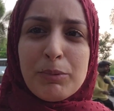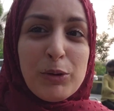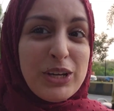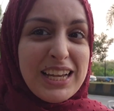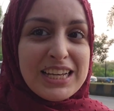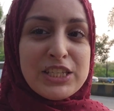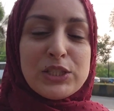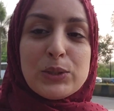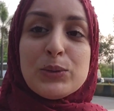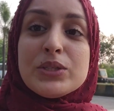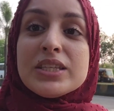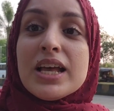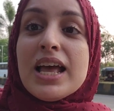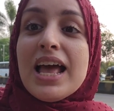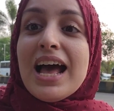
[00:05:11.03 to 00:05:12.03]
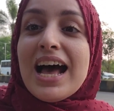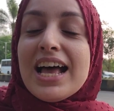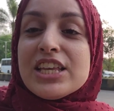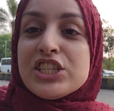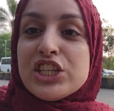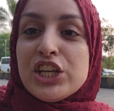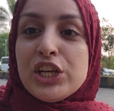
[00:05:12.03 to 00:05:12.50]
لي على الصوت
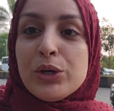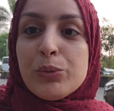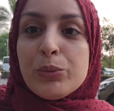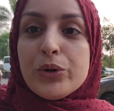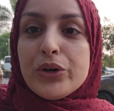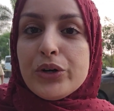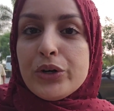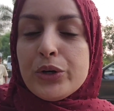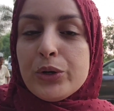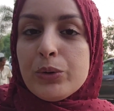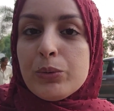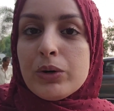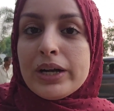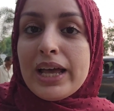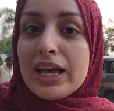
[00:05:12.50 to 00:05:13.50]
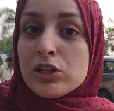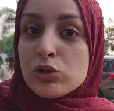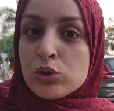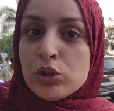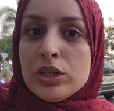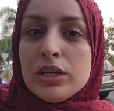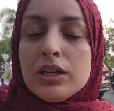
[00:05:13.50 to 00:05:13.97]
أجي و...
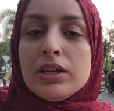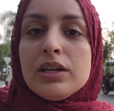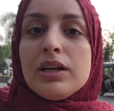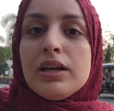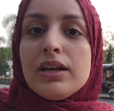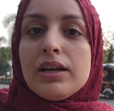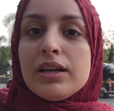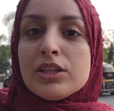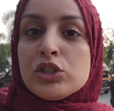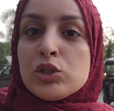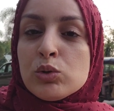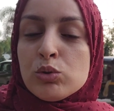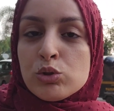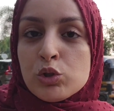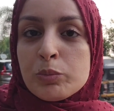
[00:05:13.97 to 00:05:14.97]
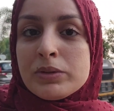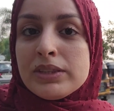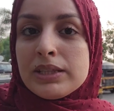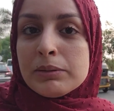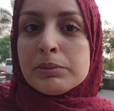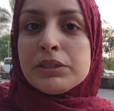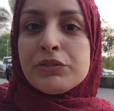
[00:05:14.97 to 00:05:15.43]
وكاجول تزوجوا
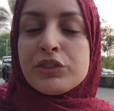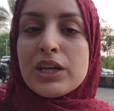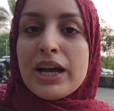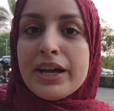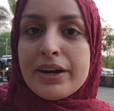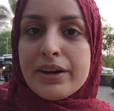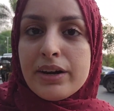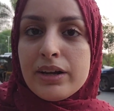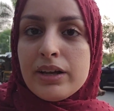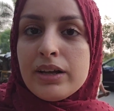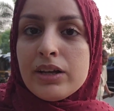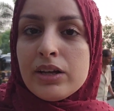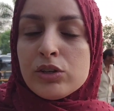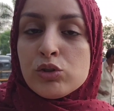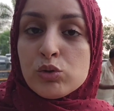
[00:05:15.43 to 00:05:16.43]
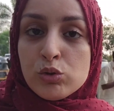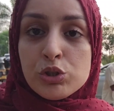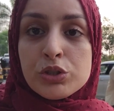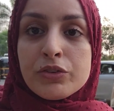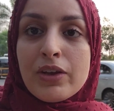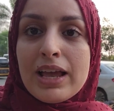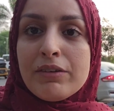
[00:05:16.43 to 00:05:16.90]
بالضبط في شهر آه، جوج
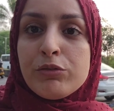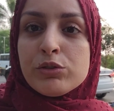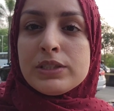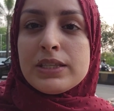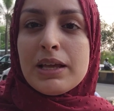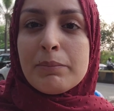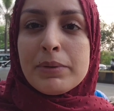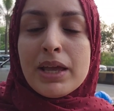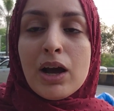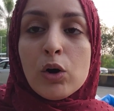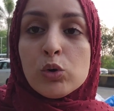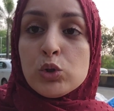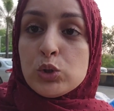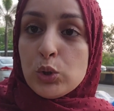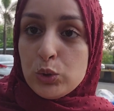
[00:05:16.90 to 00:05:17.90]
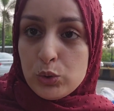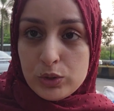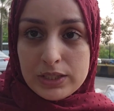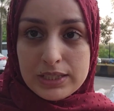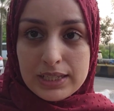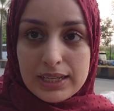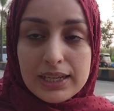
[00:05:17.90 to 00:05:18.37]
في
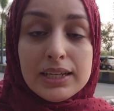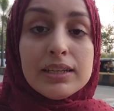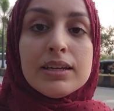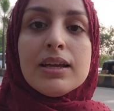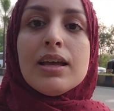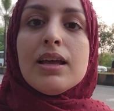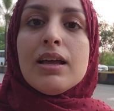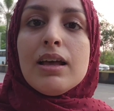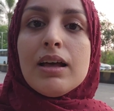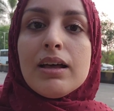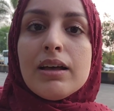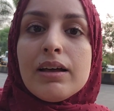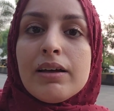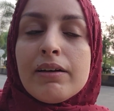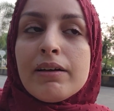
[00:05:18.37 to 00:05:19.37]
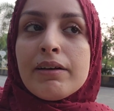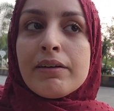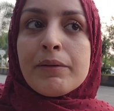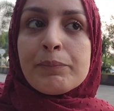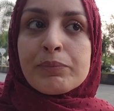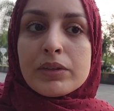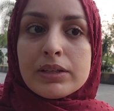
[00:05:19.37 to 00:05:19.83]
1999 آه،